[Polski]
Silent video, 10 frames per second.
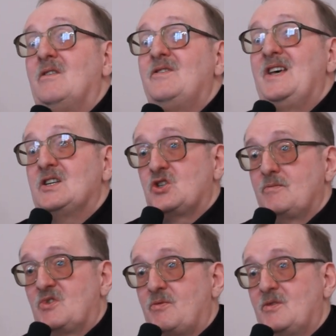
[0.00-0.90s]
w
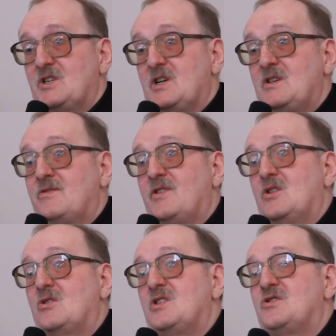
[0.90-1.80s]
naszym społeczeństwie
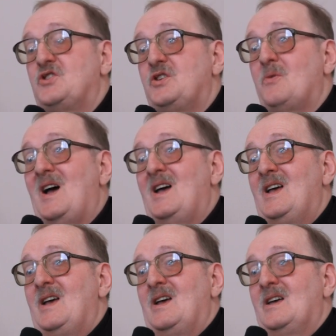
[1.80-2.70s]
no, jest siła
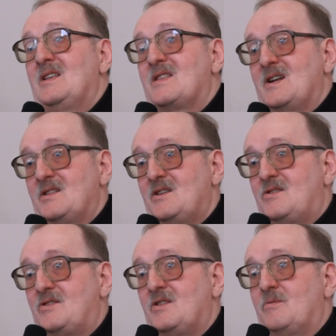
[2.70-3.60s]
e,
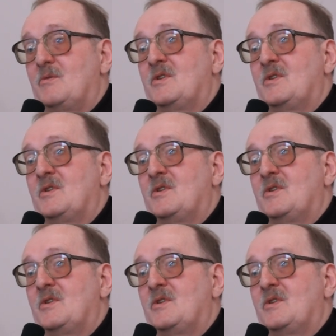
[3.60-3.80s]
tradycji,